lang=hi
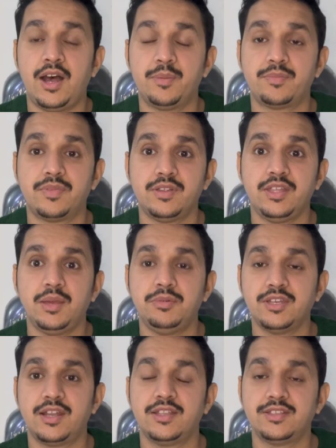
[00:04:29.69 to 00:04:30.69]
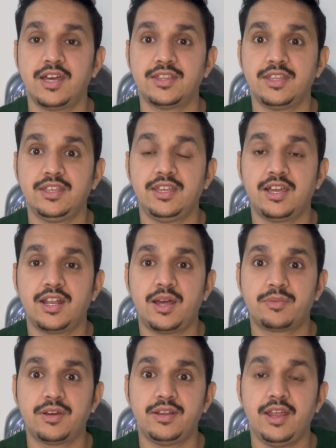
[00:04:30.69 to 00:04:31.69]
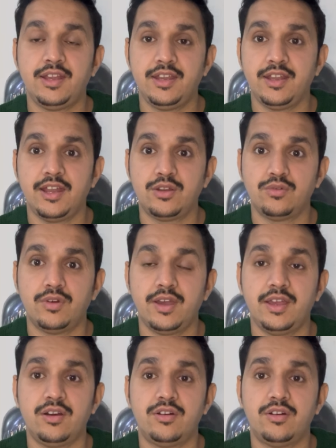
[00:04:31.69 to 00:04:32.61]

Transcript: आप ये भी जानना चाहते हैं कि अगर आपका नेट ही नेट हुआ है